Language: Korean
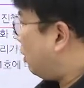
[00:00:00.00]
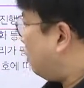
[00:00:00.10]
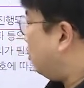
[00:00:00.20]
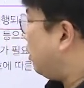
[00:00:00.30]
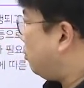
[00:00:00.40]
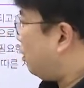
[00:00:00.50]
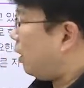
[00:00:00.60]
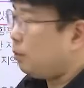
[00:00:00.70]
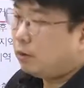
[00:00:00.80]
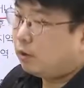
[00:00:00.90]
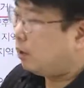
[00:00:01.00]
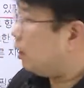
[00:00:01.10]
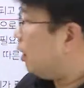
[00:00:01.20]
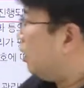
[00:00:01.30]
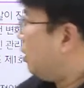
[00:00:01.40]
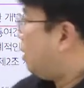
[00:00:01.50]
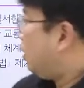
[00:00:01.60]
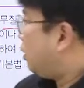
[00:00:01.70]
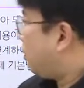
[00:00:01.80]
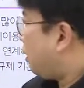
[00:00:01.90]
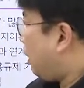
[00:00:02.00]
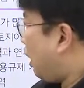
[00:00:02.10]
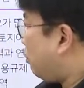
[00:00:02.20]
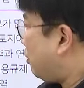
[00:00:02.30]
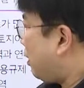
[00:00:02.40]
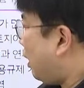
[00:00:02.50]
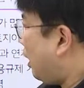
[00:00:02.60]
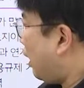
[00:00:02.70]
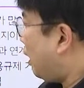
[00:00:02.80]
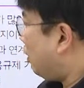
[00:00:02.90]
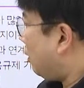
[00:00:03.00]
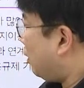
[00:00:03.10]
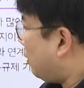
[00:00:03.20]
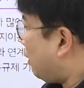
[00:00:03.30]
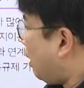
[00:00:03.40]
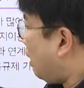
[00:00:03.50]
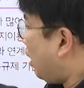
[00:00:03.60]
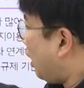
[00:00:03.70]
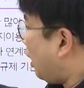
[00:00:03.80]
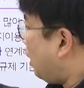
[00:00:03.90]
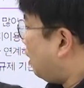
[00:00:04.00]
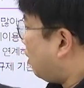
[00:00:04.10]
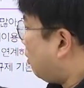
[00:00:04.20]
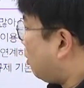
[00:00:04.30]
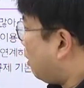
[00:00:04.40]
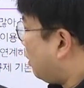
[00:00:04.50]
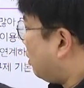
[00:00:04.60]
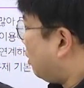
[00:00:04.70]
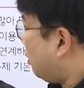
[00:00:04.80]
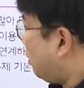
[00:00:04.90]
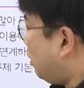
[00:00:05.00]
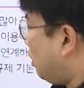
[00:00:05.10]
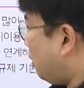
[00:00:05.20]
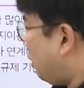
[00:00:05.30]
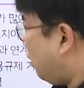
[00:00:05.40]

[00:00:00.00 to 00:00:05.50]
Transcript: 가지 너무 힘들어, 안 힘들어. 그러니까, 자, 앞으로 잘 나갈 것 같다. 잘 나갈 것 같은, 예.